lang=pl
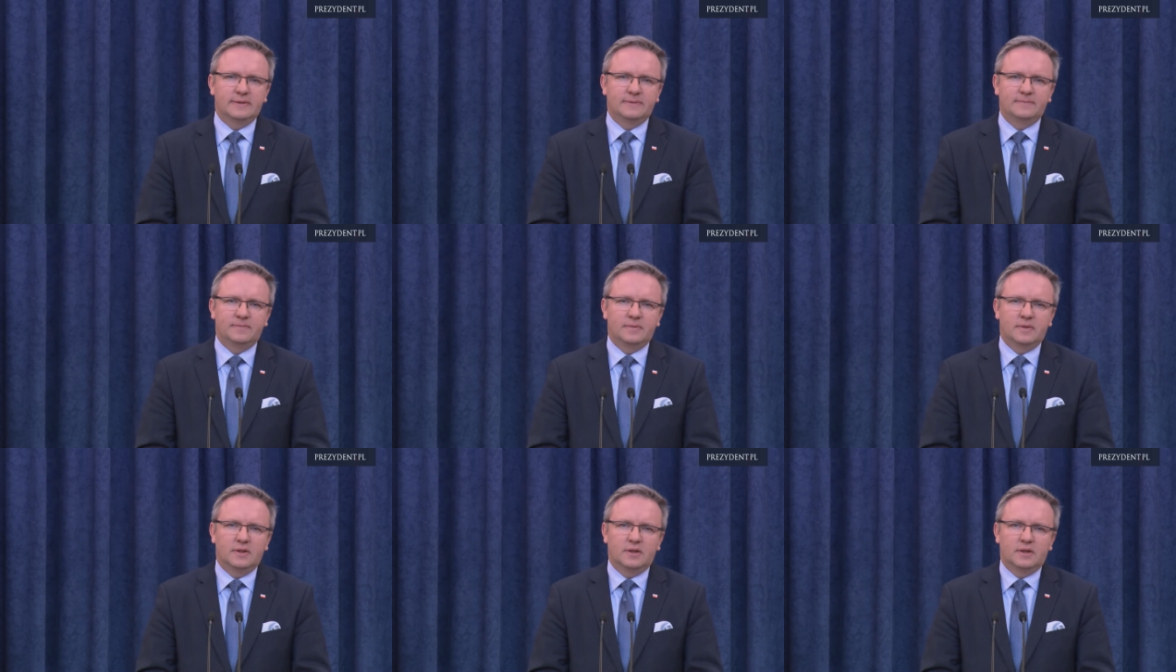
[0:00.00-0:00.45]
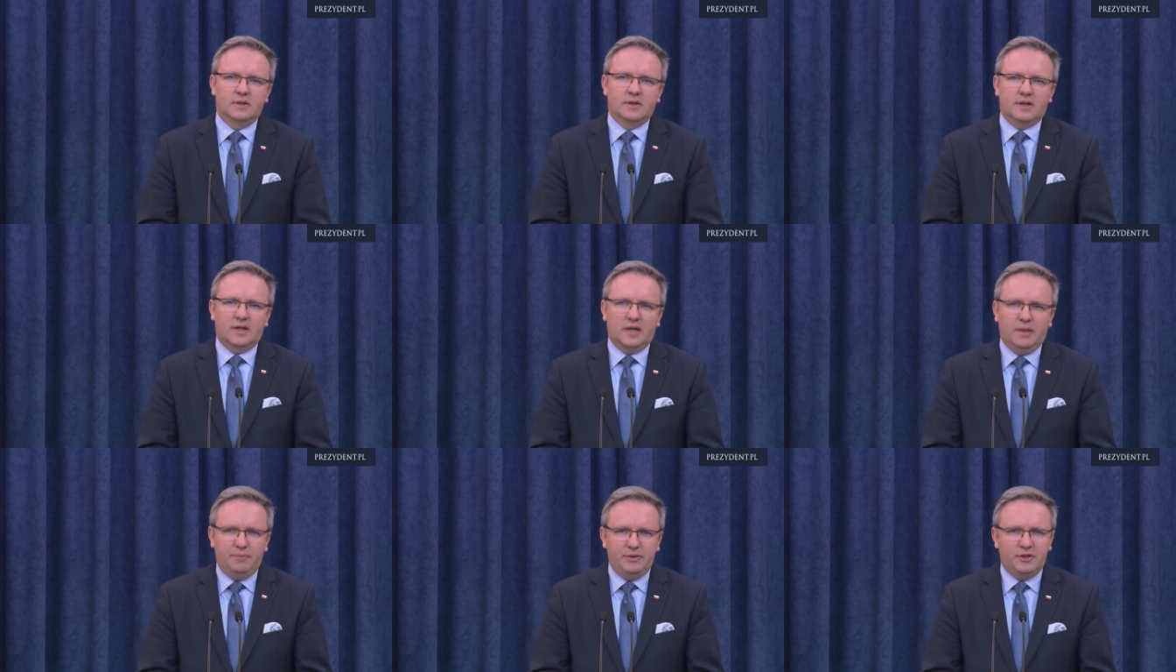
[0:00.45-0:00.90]
e,
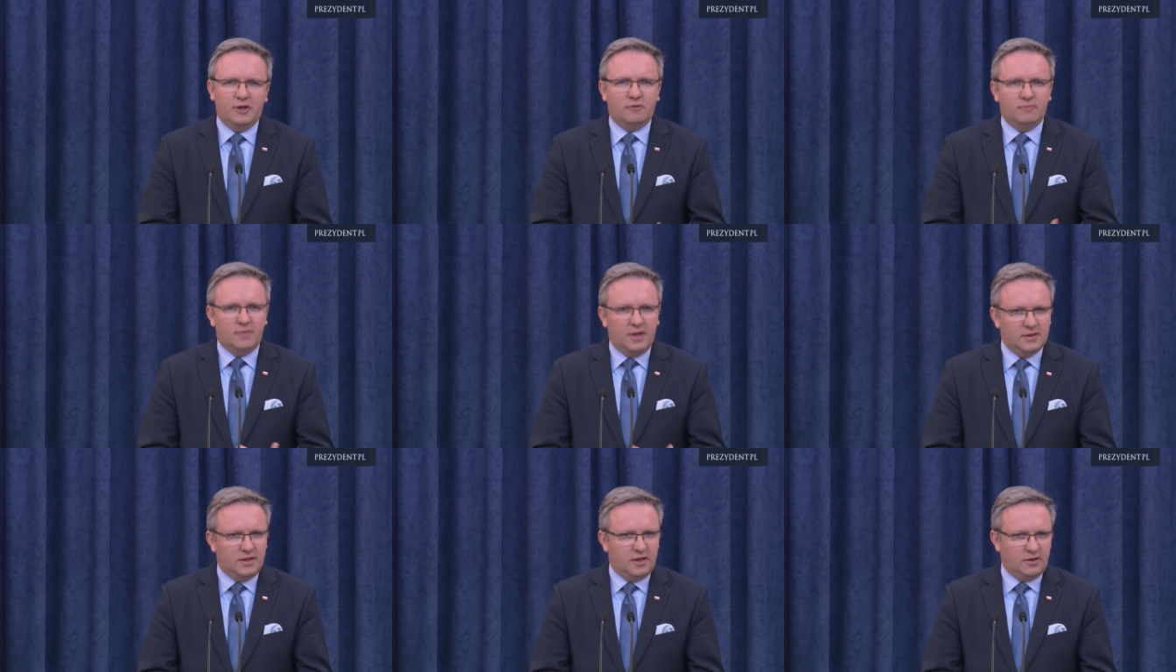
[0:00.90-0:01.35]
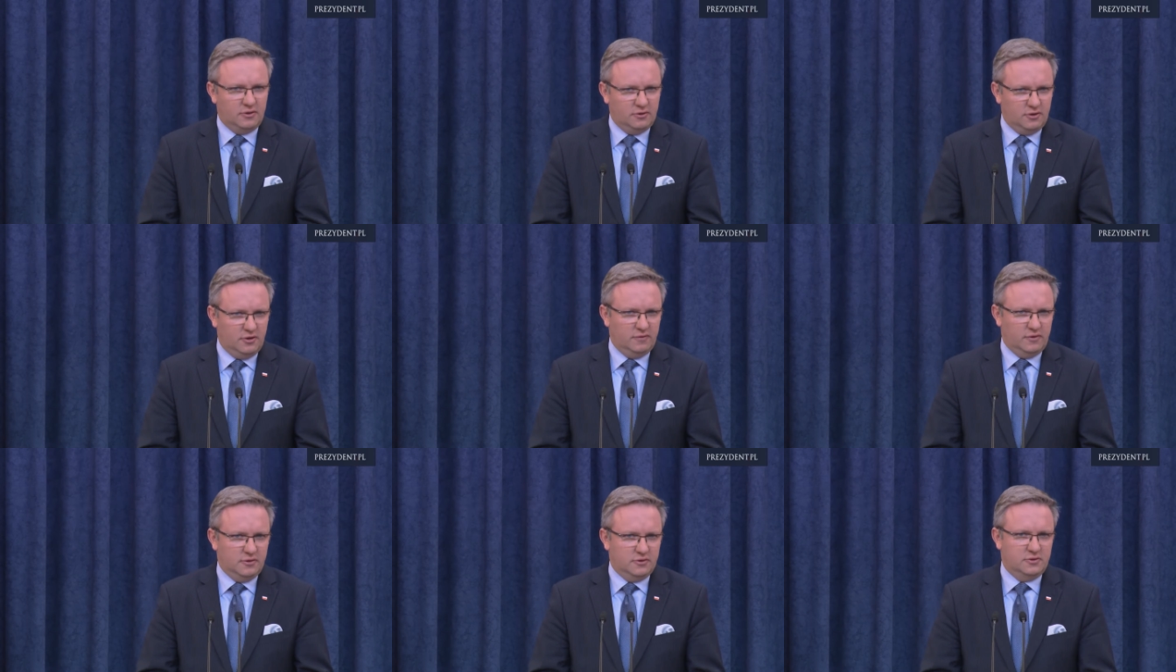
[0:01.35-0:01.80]
kapitał ma
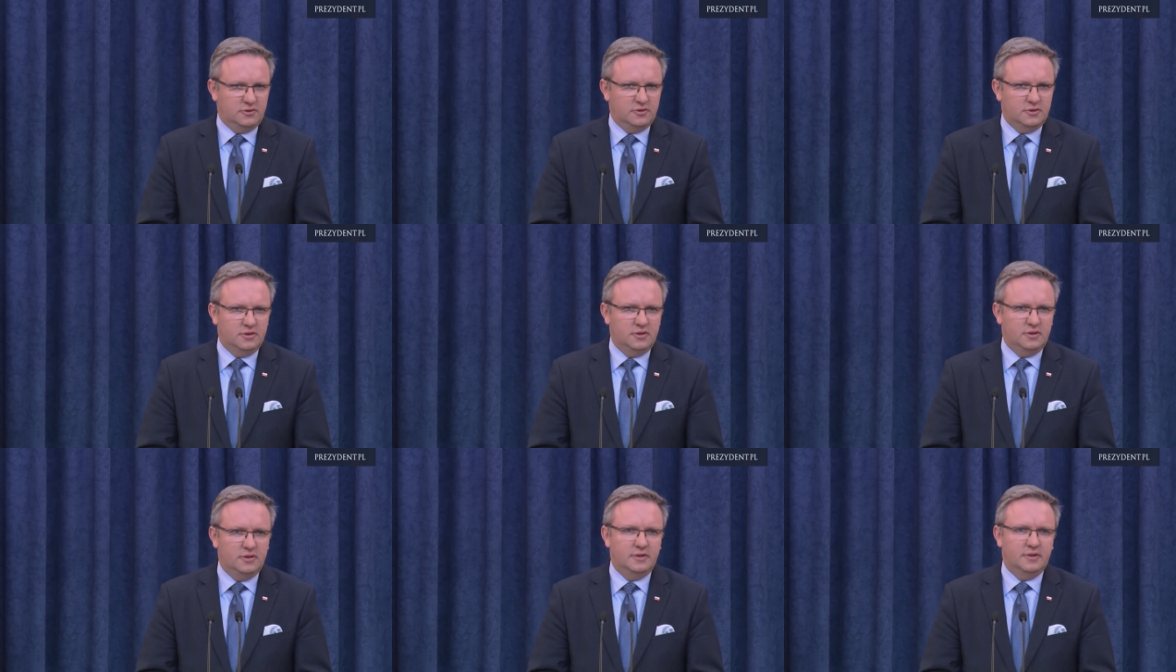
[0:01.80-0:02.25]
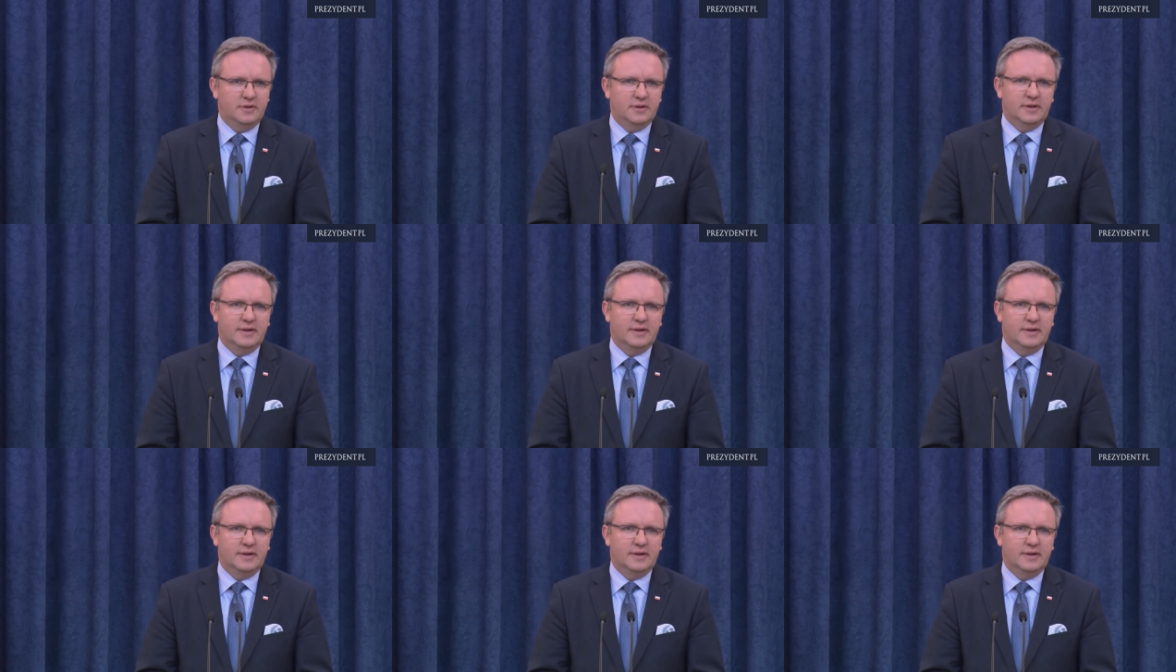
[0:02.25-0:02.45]
narodowość i,